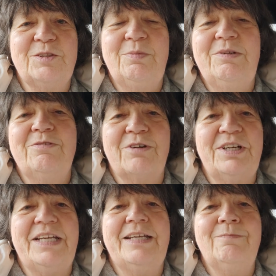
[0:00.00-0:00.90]
und ich bin
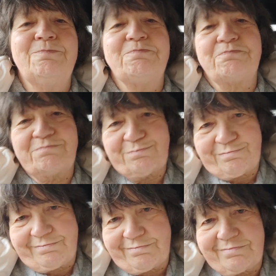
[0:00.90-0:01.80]
von dem
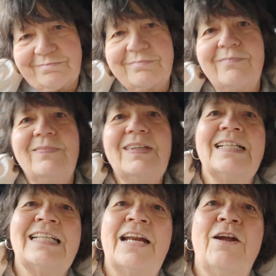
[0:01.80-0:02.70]

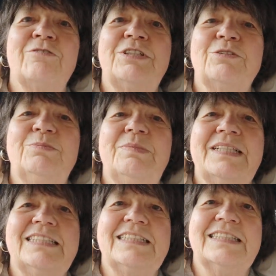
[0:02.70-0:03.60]
dann auf die
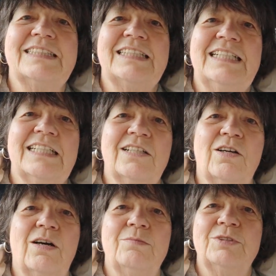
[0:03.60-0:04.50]
unbändige Seele
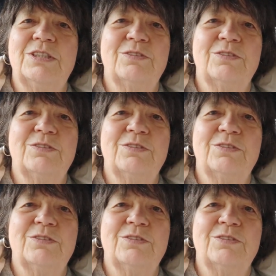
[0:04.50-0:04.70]
gekommen und